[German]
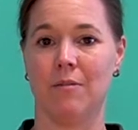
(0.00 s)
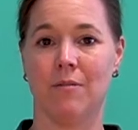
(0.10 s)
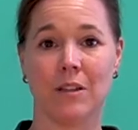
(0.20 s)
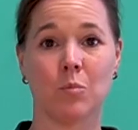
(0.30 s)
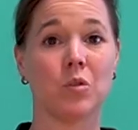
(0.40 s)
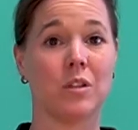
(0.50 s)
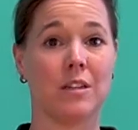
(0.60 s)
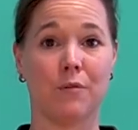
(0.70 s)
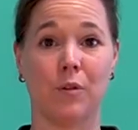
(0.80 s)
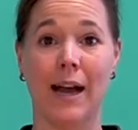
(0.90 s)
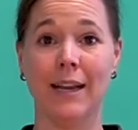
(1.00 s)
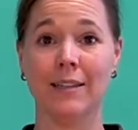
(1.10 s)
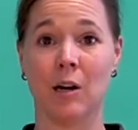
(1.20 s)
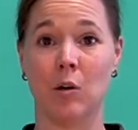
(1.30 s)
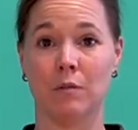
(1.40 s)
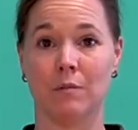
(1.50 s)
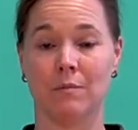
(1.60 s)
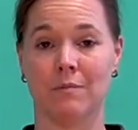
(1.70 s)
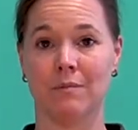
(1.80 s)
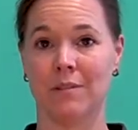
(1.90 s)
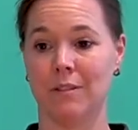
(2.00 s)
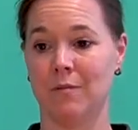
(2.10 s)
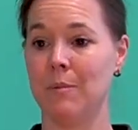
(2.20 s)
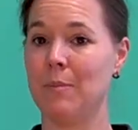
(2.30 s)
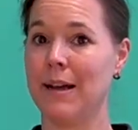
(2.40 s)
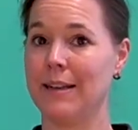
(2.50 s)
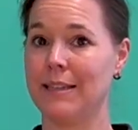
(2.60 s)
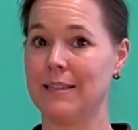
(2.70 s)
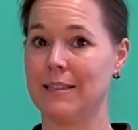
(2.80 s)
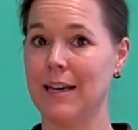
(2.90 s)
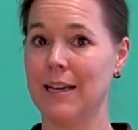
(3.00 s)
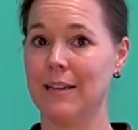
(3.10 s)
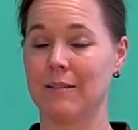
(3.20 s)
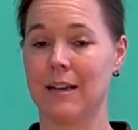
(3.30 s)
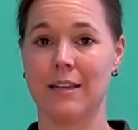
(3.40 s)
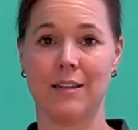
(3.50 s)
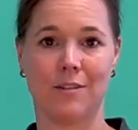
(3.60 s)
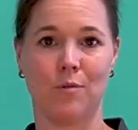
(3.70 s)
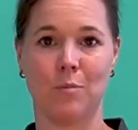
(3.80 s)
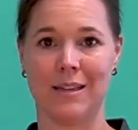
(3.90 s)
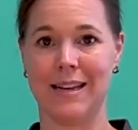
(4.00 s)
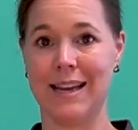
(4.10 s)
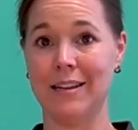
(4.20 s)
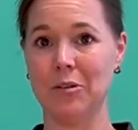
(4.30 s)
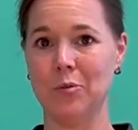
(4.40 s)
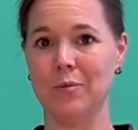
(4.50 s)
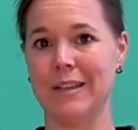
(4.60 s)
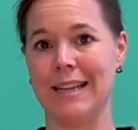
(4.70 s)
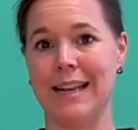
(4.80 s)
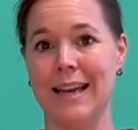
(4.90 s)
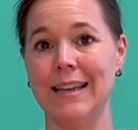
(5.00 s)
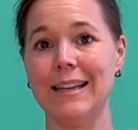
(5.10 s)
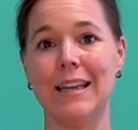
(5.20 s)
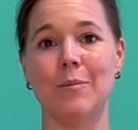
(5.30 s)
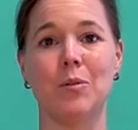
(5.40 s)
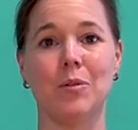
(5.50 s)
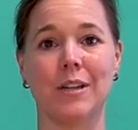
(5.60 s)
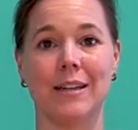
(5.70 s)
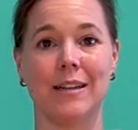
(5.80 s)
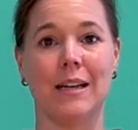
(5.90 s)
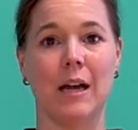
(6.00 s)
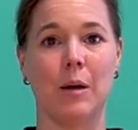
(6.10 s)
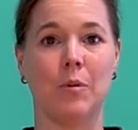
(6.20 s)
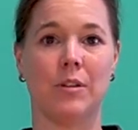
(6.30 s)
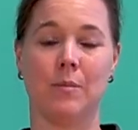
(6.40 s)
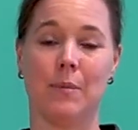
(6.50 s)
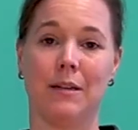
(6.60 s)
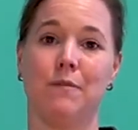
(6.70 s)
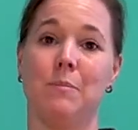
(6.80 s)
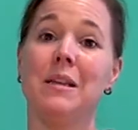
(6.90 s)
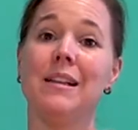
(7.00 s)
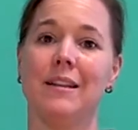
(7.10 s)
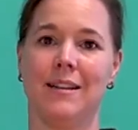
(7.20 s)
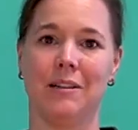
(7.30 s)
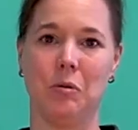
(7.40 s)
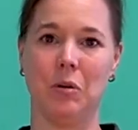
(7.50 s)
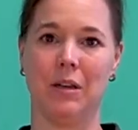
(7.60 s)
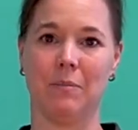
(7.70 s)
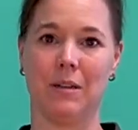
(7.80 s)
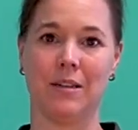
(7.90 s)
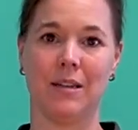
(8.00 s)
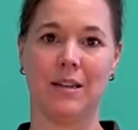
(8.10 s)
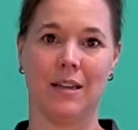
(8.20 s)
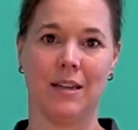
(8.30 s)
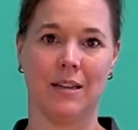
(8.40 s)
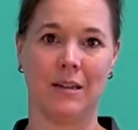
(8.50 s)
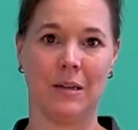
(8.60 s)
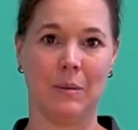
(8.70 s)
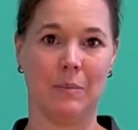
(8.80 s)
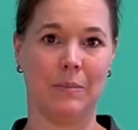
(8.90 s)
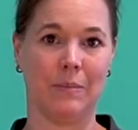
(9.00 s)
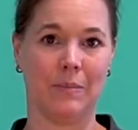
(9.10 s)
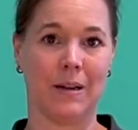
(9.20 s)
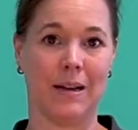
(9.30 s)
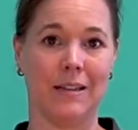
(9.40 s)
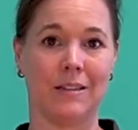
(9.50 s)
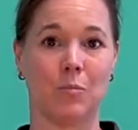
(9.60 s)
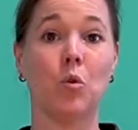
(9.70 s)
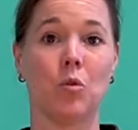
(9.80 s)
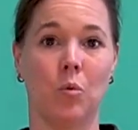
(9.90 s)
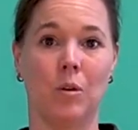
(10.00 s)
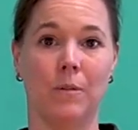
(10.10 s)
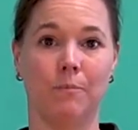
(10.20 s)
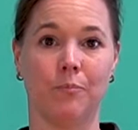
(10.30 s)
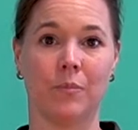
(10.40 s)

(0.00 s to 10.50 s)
Was muss ich dafür einkaufen? wie plane ich das ein? Kann ich das für mich alleine tun, wenn ich alleine lebe oder möchte ich meine Familienangehörigen mit ähm, da ins Boot holen?